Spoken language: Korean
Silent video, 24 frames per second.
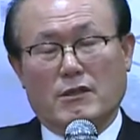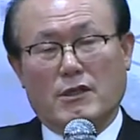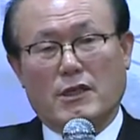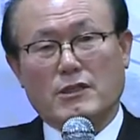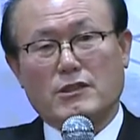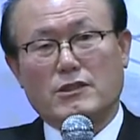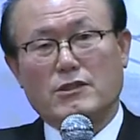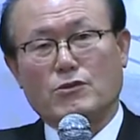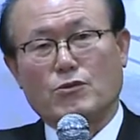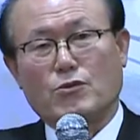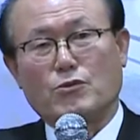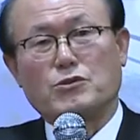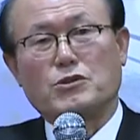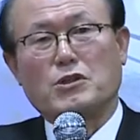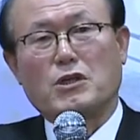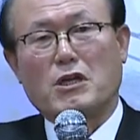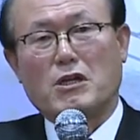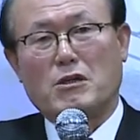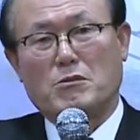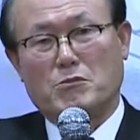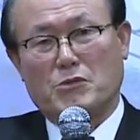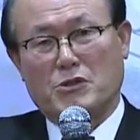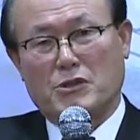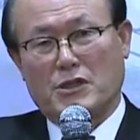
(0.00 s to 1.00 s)
하신 논산
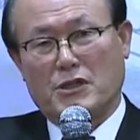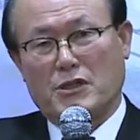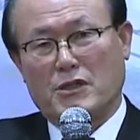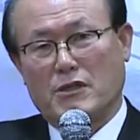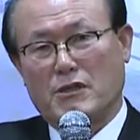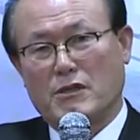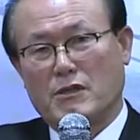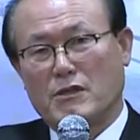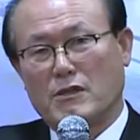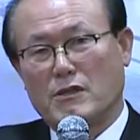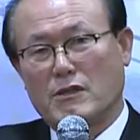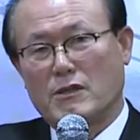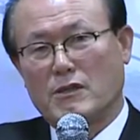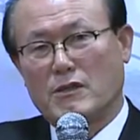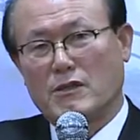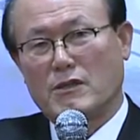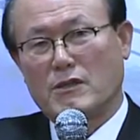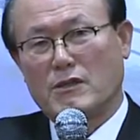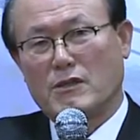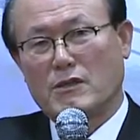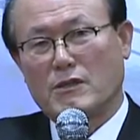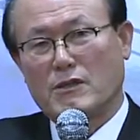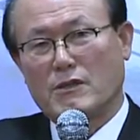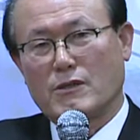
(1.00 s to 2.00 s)
할머니
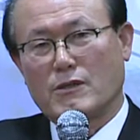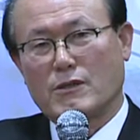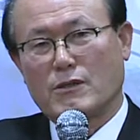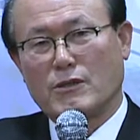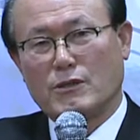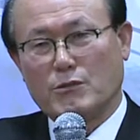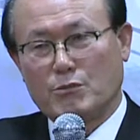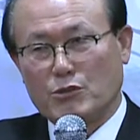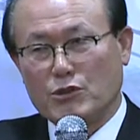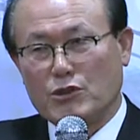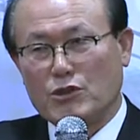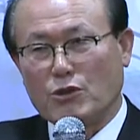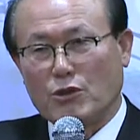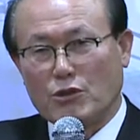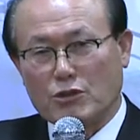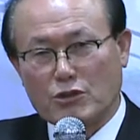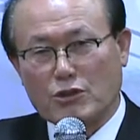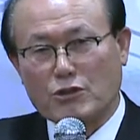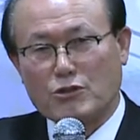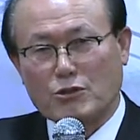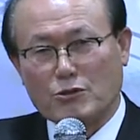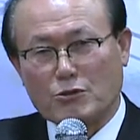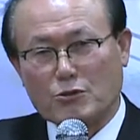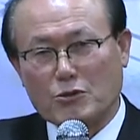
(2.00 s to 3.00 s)
그분이
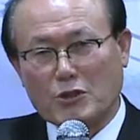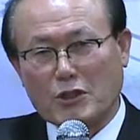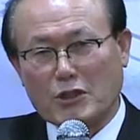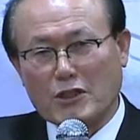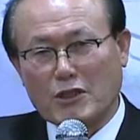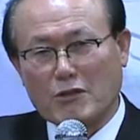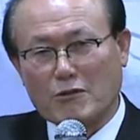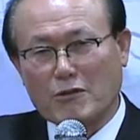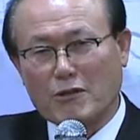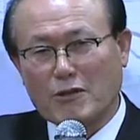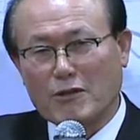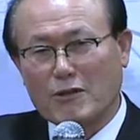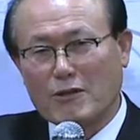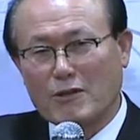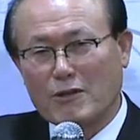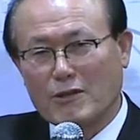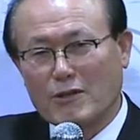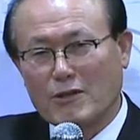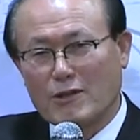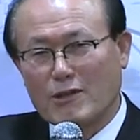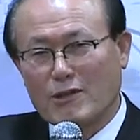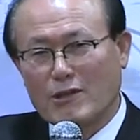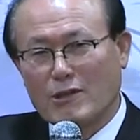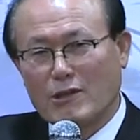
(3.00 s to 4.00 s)
어디서 전도됐다고요?
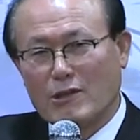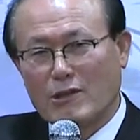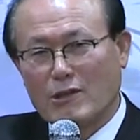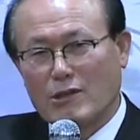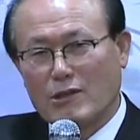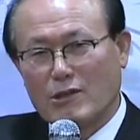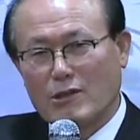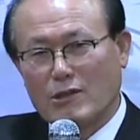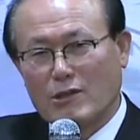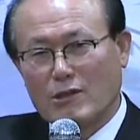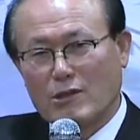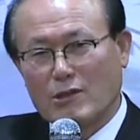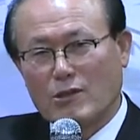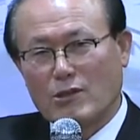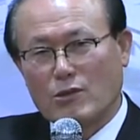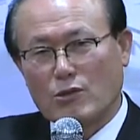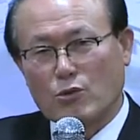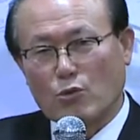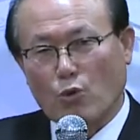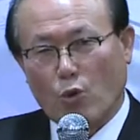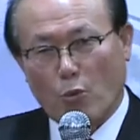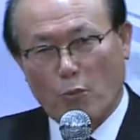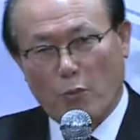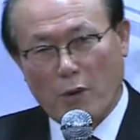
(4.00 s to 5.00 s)

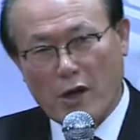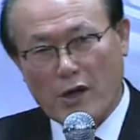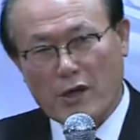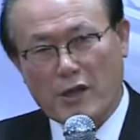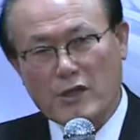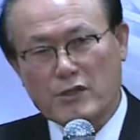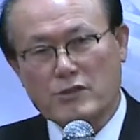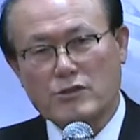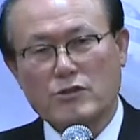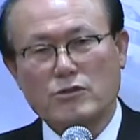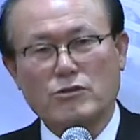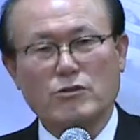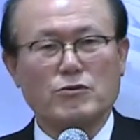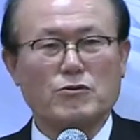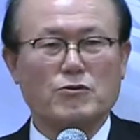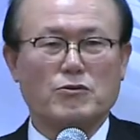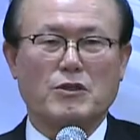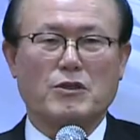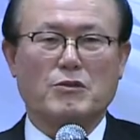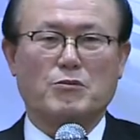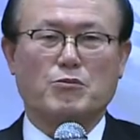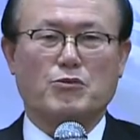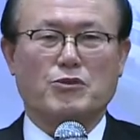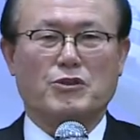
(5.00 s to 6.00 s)
노방에서
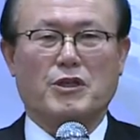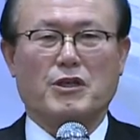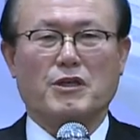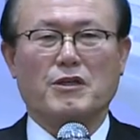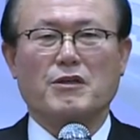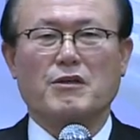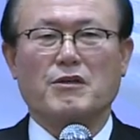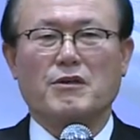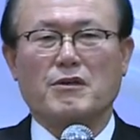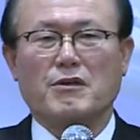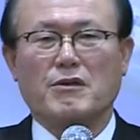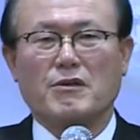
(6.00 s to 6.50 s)
전도된 분이에요.